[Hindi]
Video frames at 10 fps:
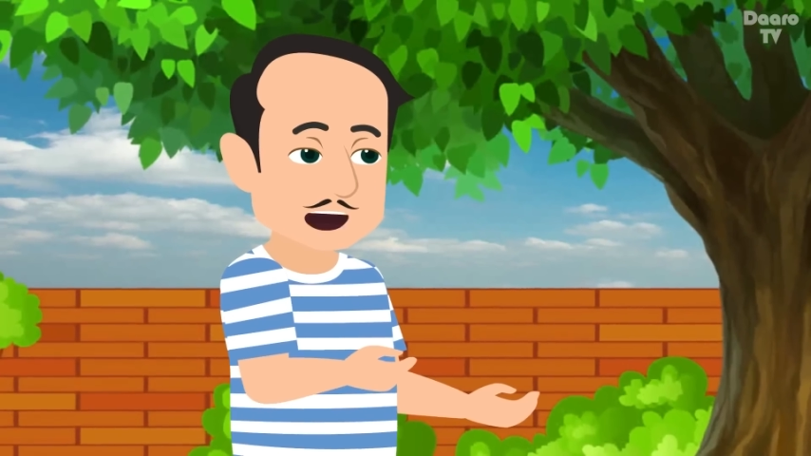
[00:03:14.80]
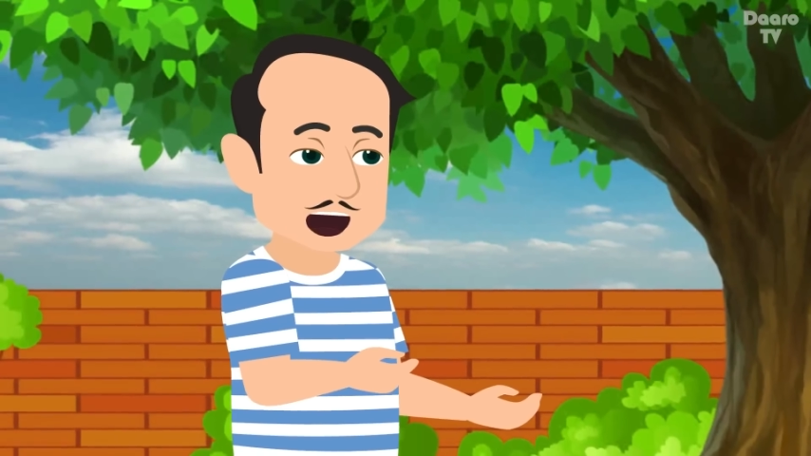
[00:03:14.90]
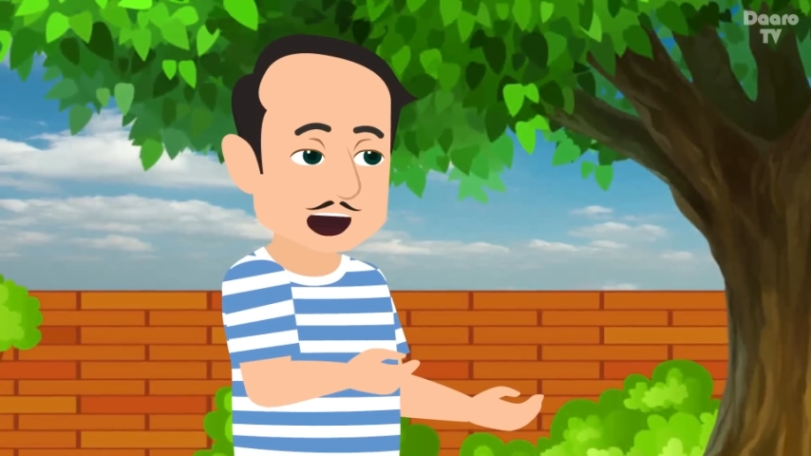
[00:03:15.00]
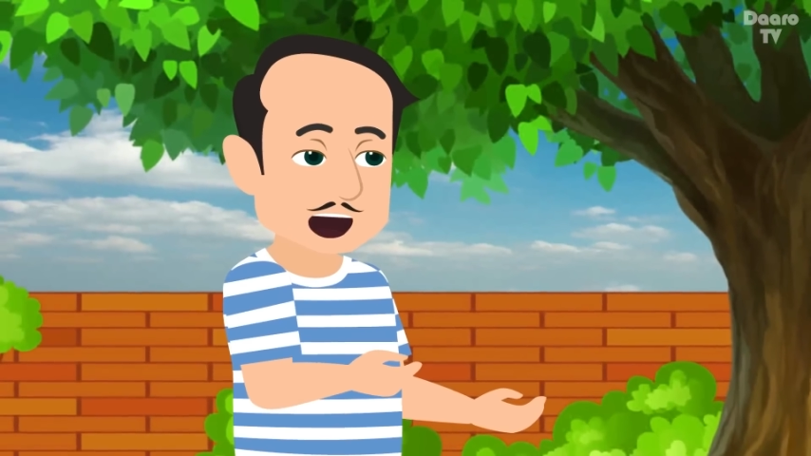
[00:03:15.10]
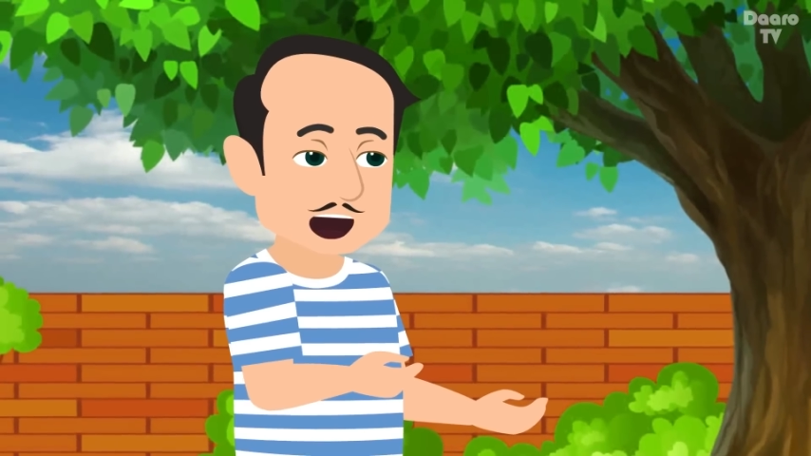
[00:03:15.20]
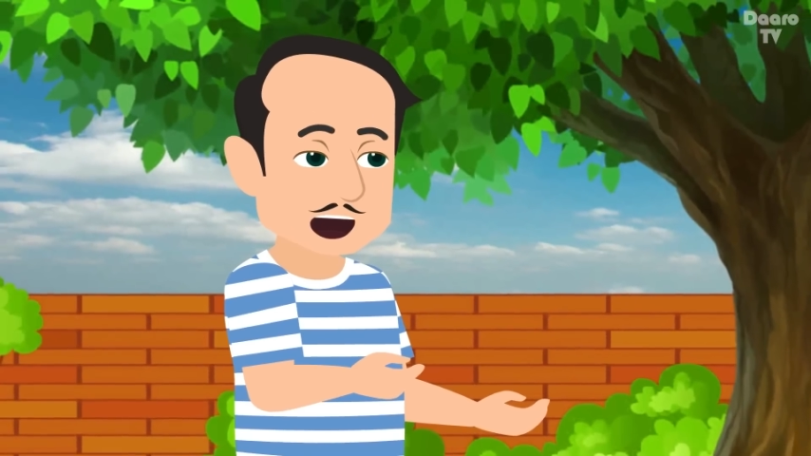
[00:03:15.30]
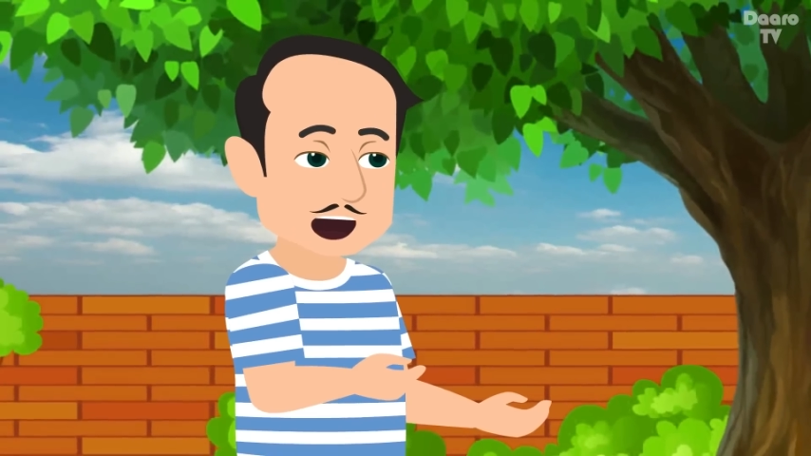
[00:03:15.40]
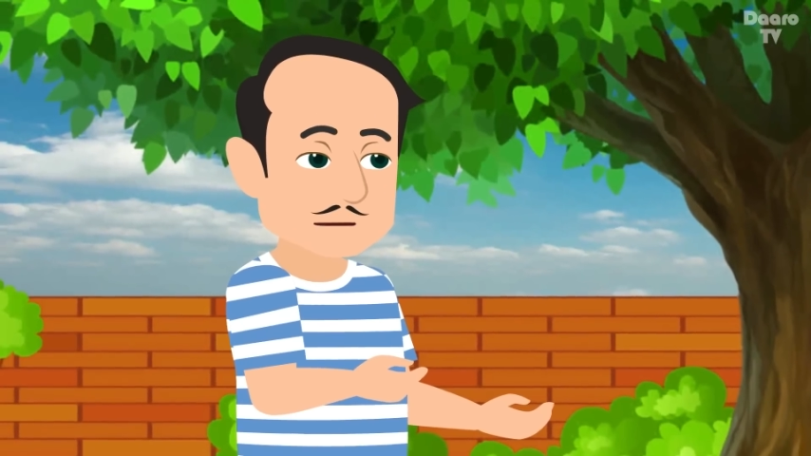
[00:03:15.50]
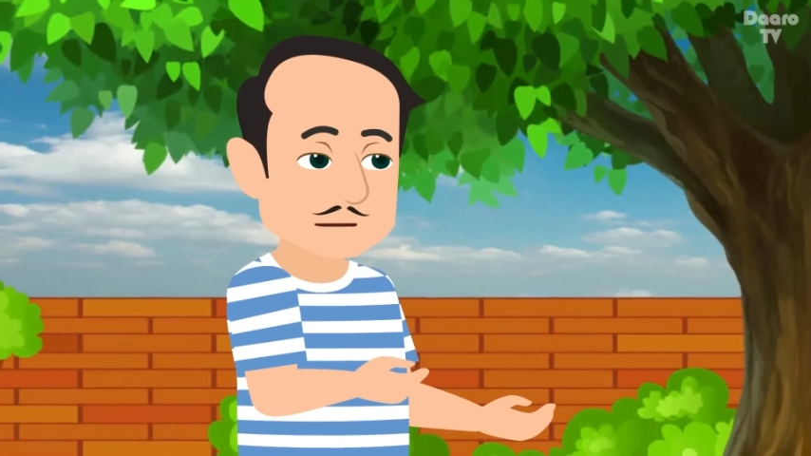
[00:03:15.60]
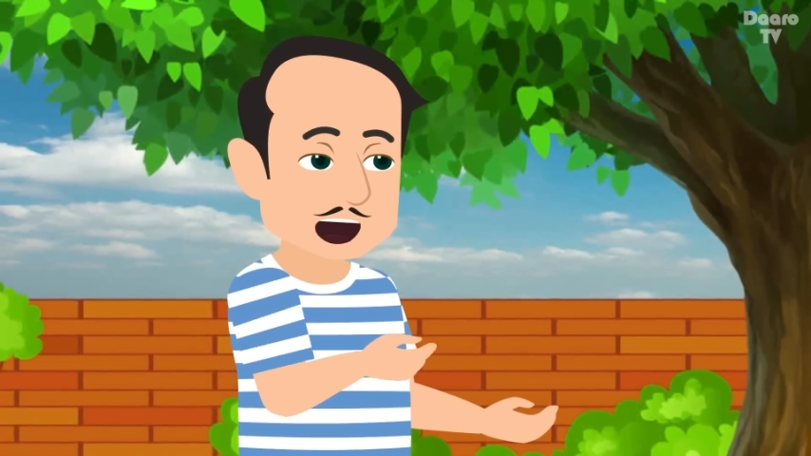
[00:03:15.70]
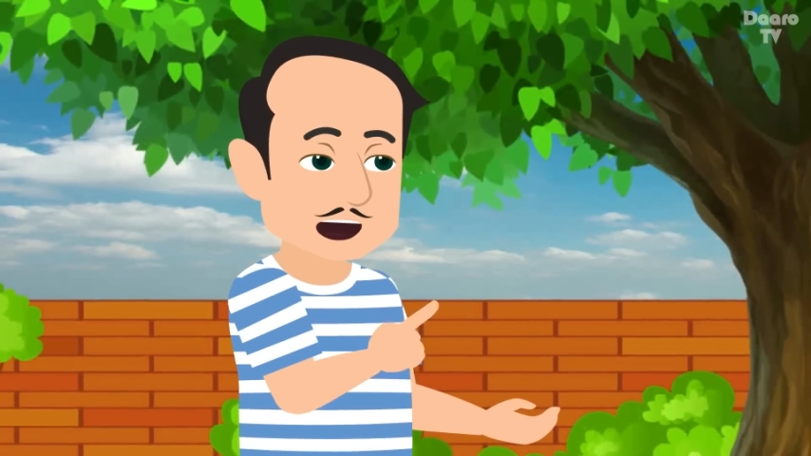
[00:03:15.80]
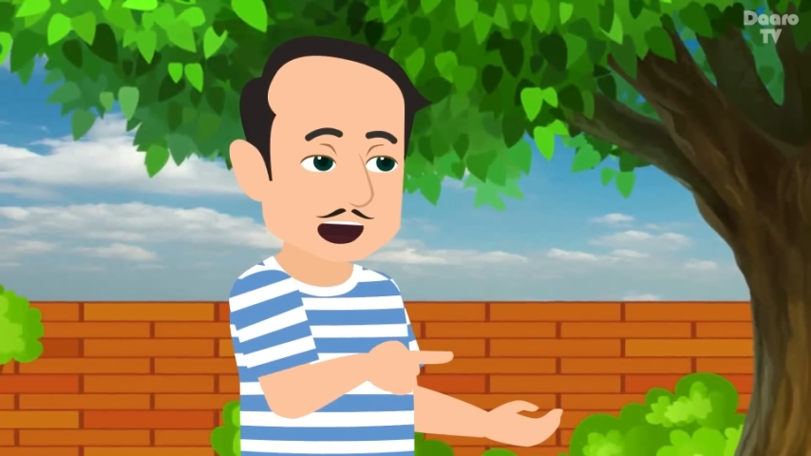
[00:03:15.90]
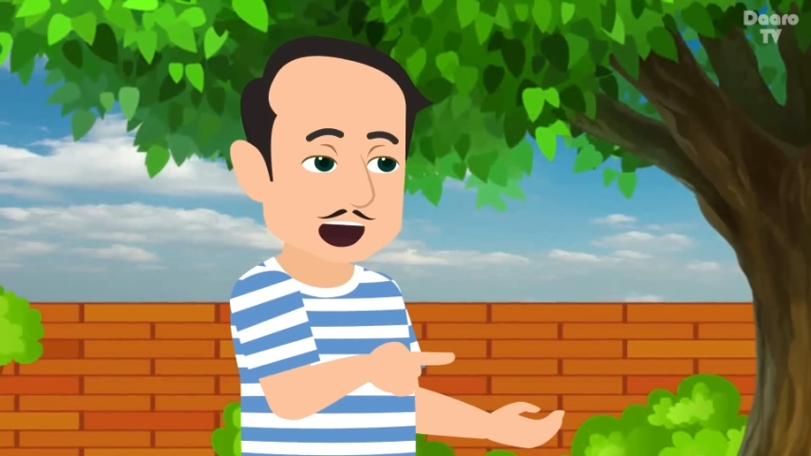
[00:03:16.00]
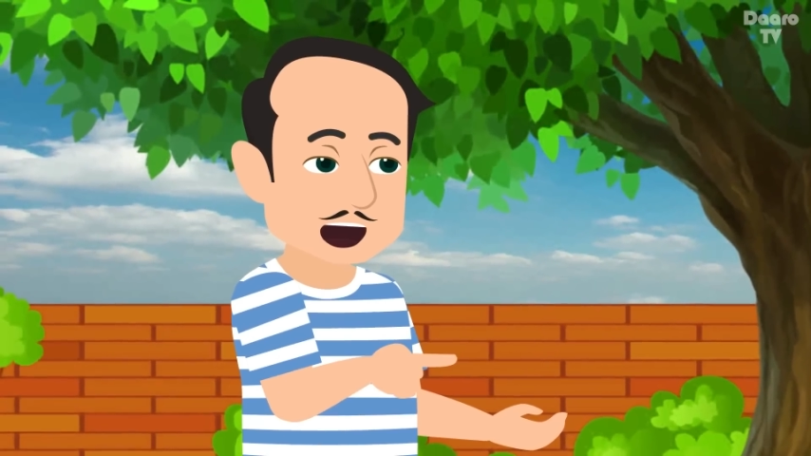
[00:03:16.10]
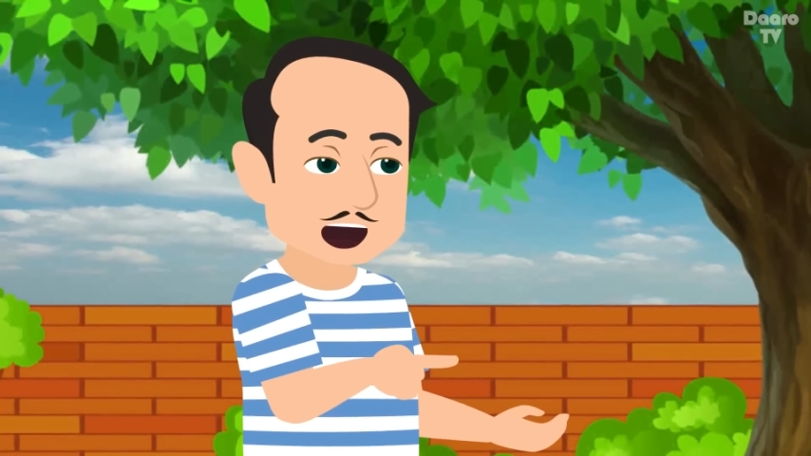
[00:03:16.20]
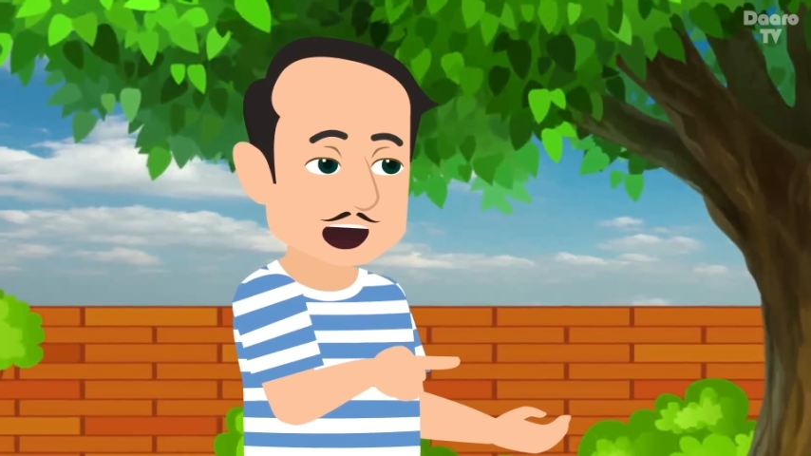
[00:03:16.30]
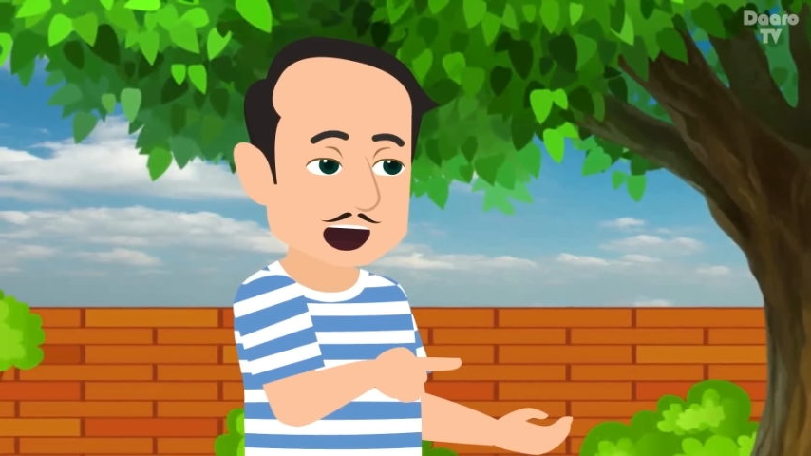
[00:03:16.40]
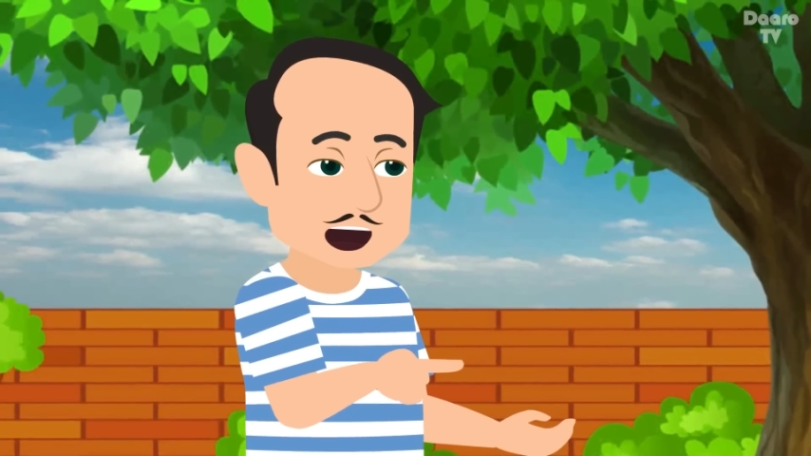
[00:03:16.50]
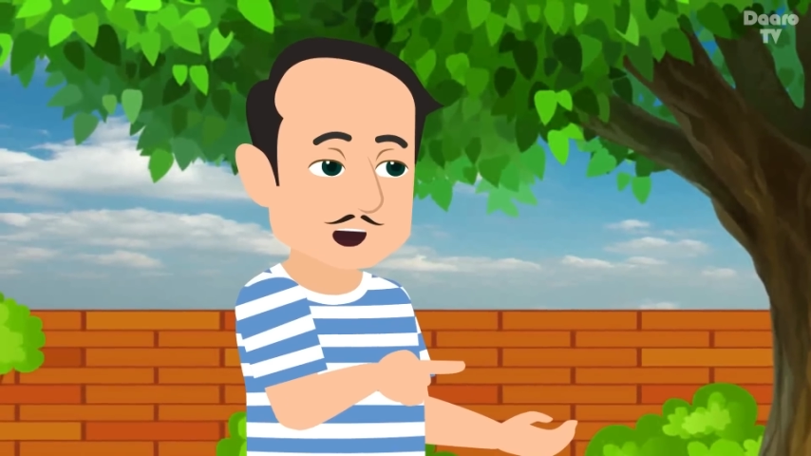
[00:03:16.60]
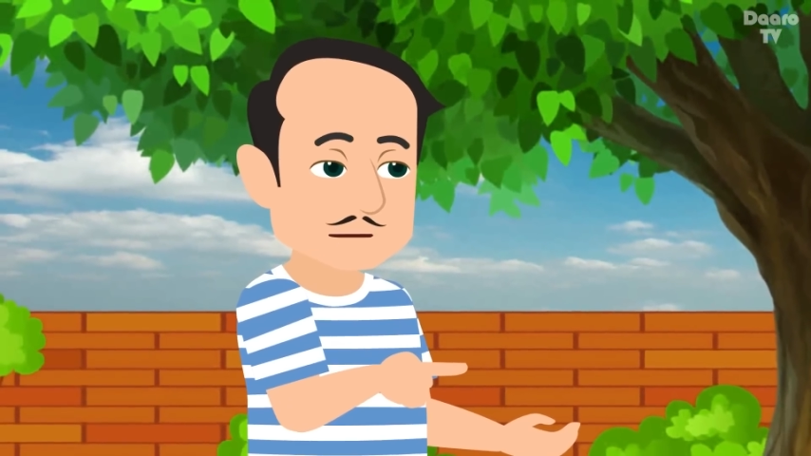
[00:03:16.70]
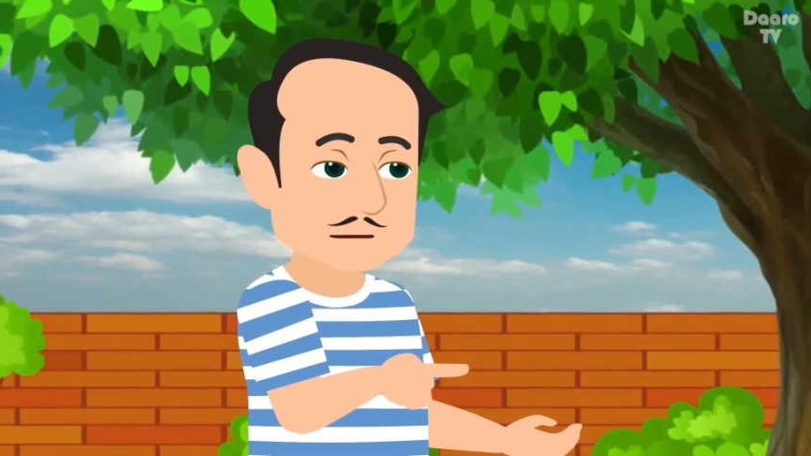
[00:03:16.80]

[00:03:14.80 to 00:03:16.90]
और भाई क्या चल रहा है